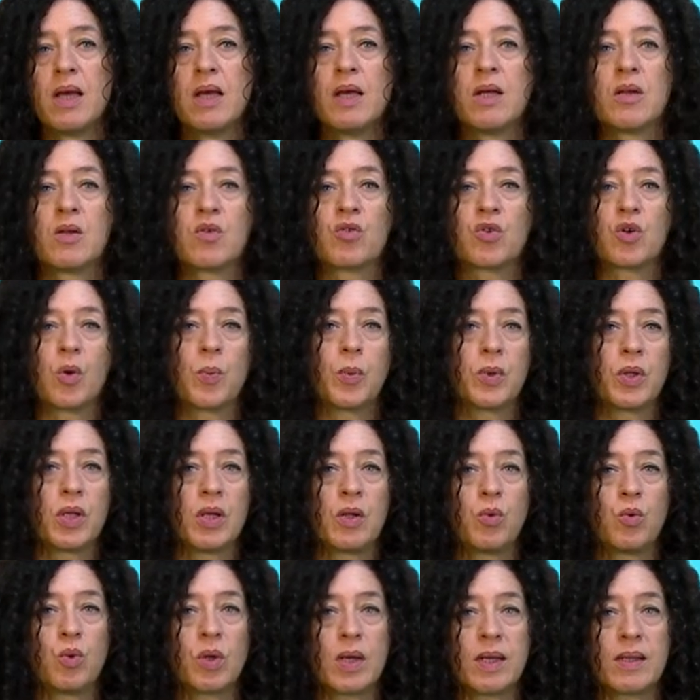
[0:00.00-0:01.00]
Lo scopo
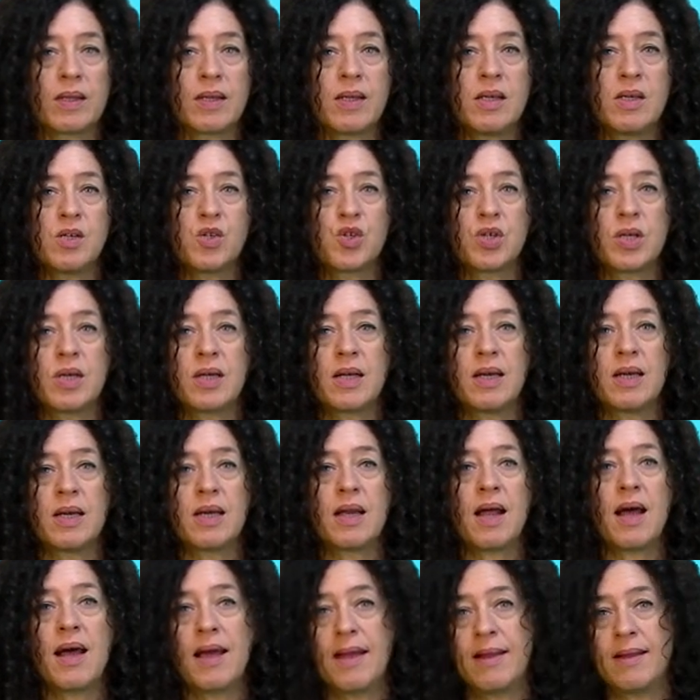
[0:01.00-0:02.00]
dell'educatrice
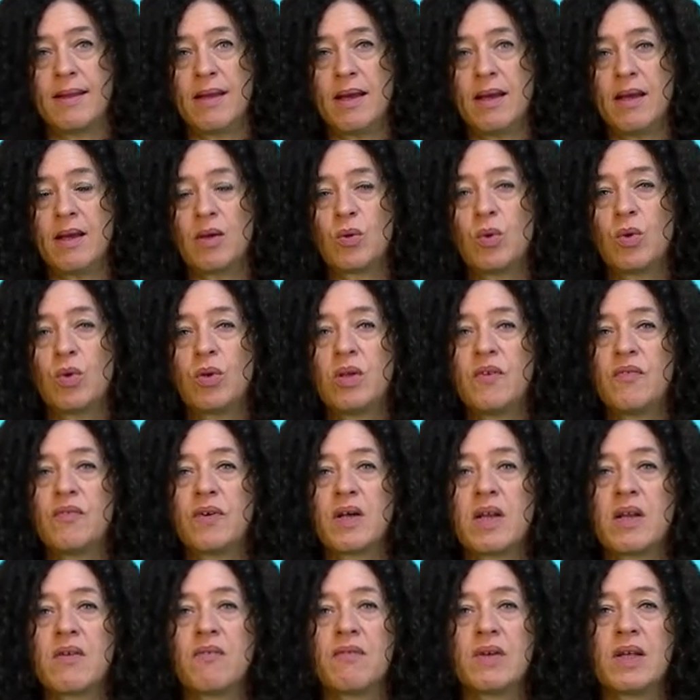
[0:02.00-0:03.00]
era ed è quello di far
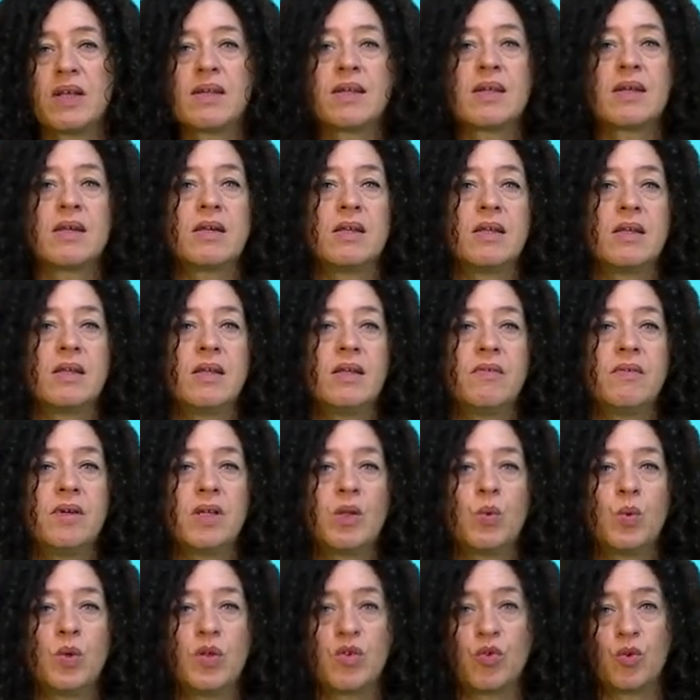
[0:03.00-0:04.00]
riflettere gli
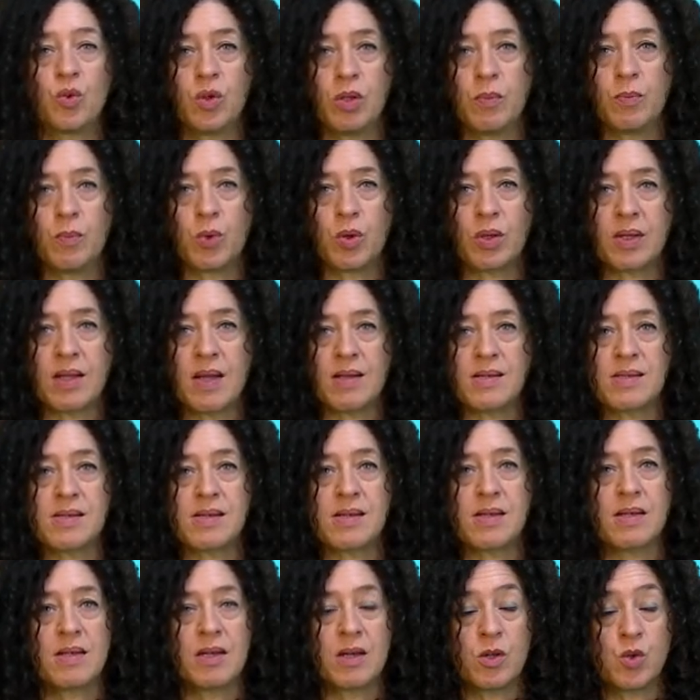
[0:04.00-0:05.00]
individui sull'importanza
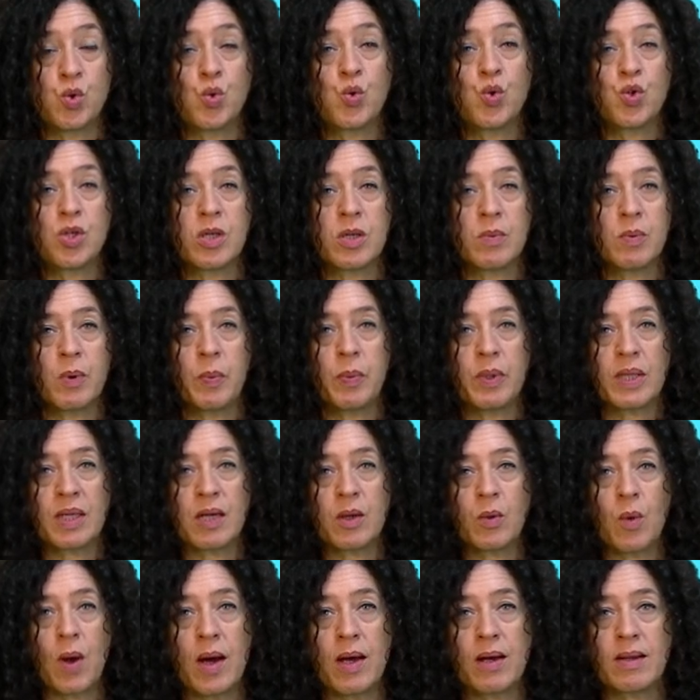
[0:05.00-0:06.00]
di raggiungere i propri
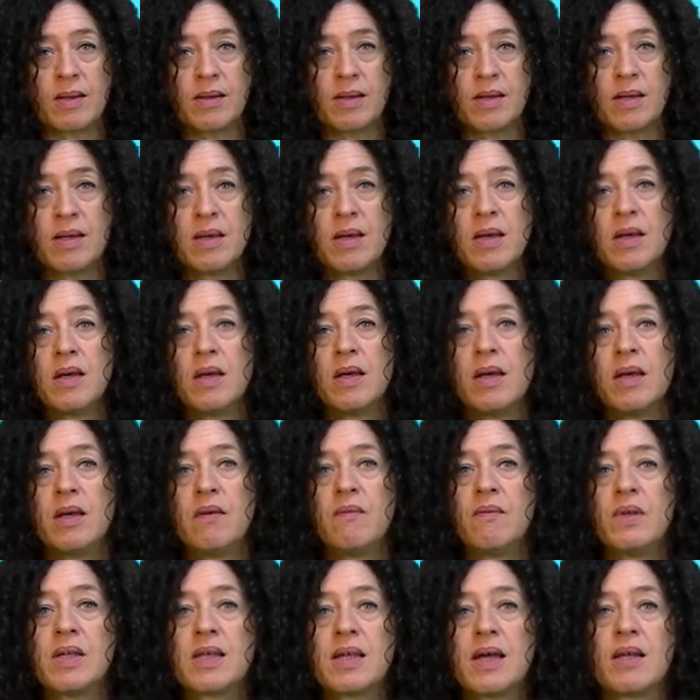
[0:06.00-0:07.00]
traguardi,
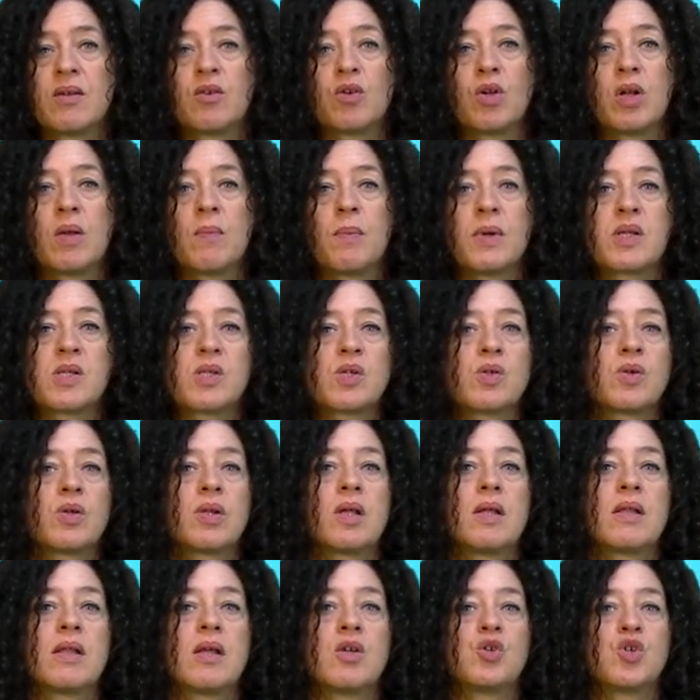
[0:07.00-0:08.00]
invitando le persone
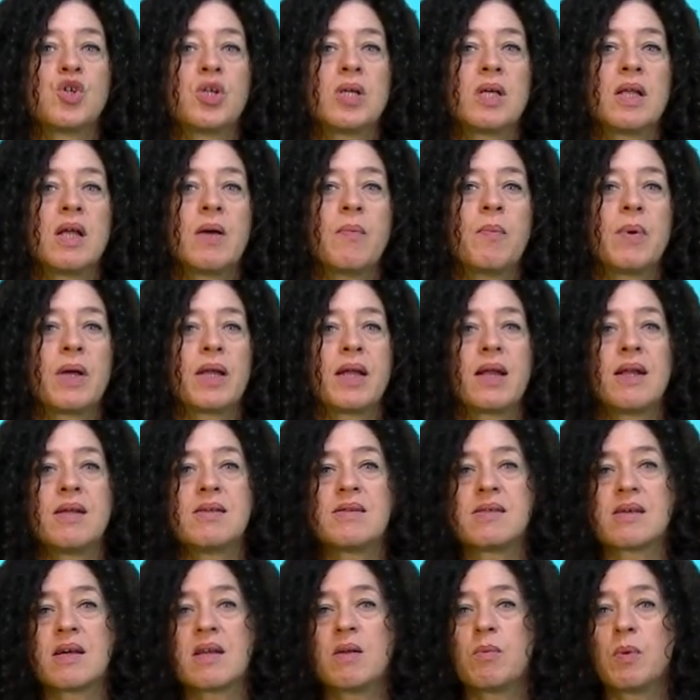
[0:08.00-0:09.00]
ad agire per
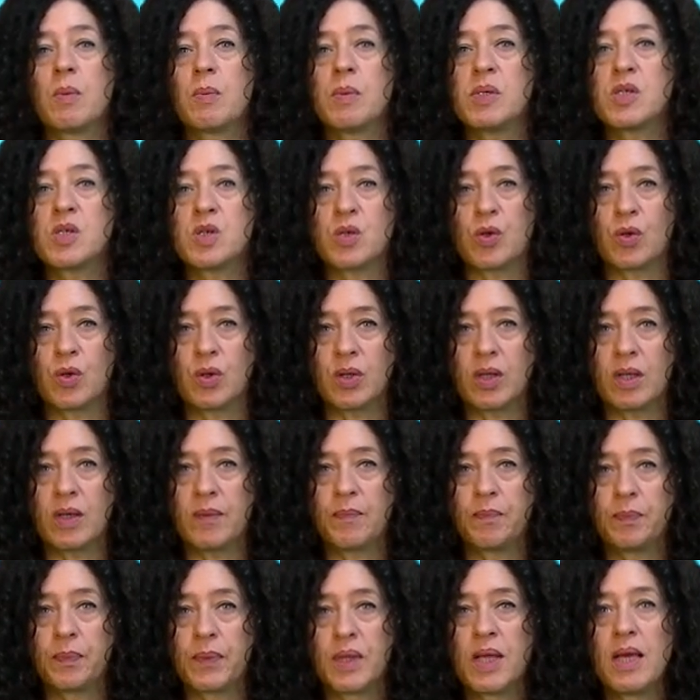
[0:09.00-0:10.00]
realizzare i propri sogni.
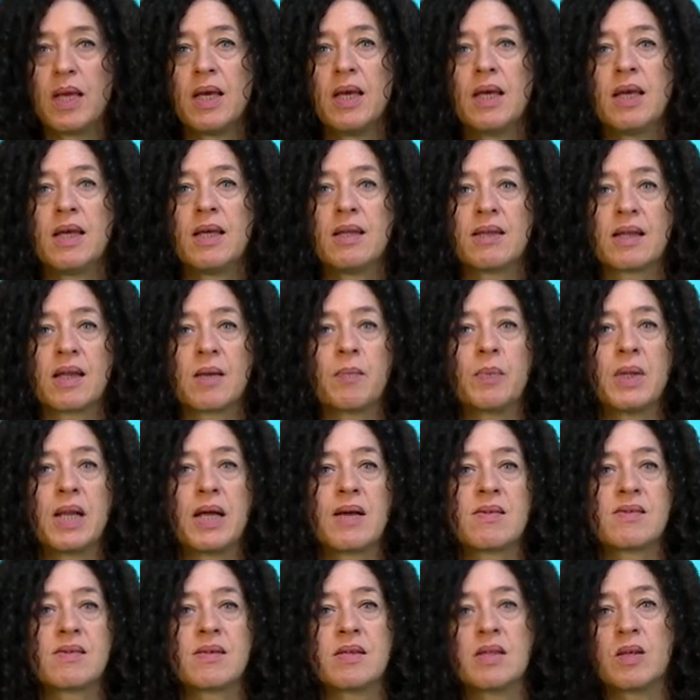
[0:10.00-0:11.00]
I tre
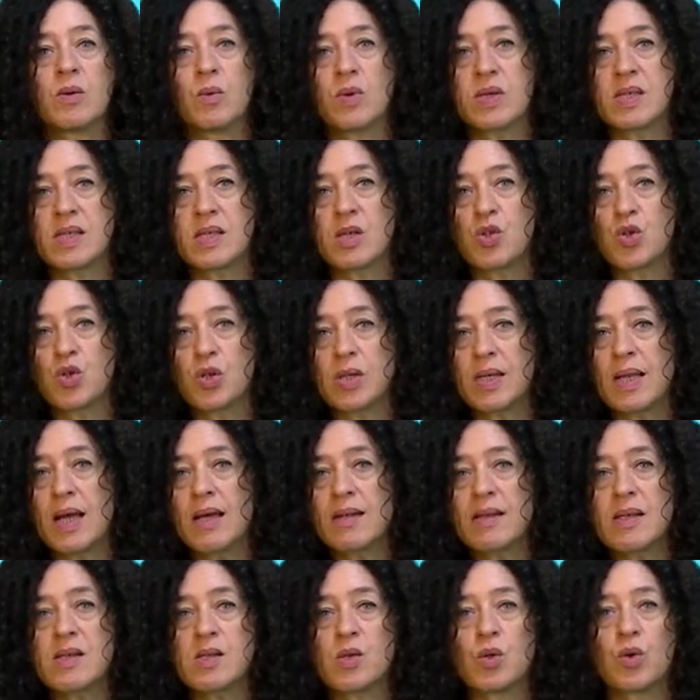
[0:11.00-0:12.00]
pilastri di questa giornata
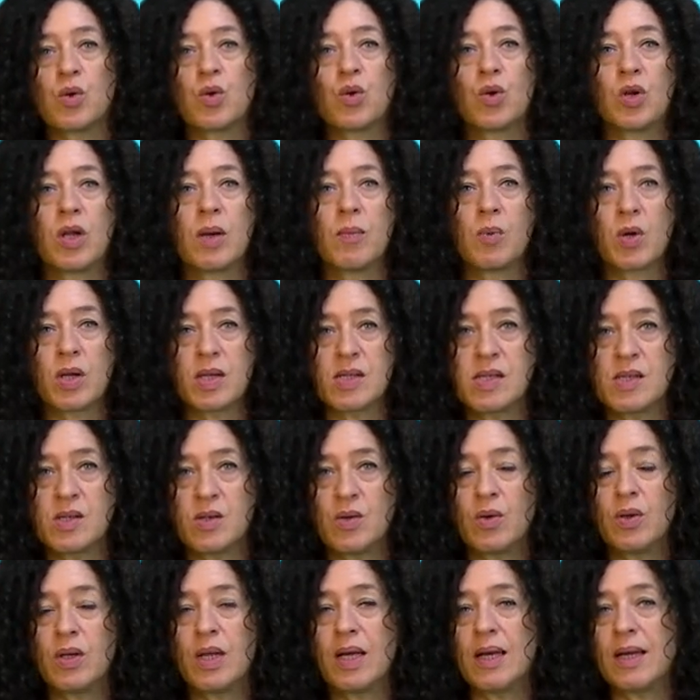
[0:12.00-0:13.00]
sono
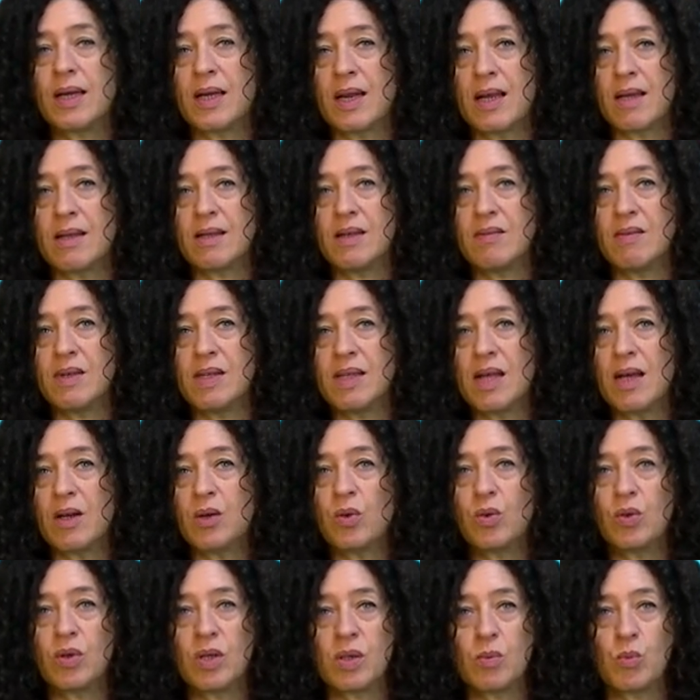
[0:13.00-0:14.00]
collaborazione, creatività e
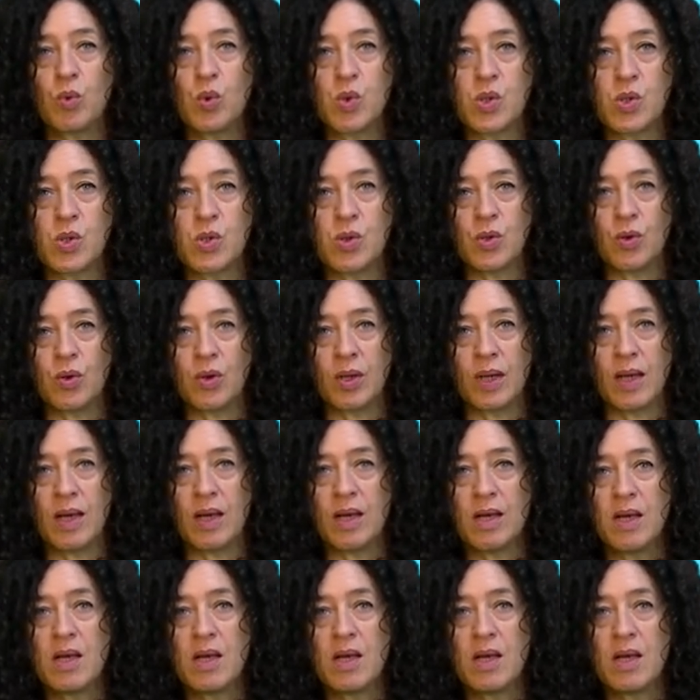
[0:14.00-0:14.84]
contribuzione,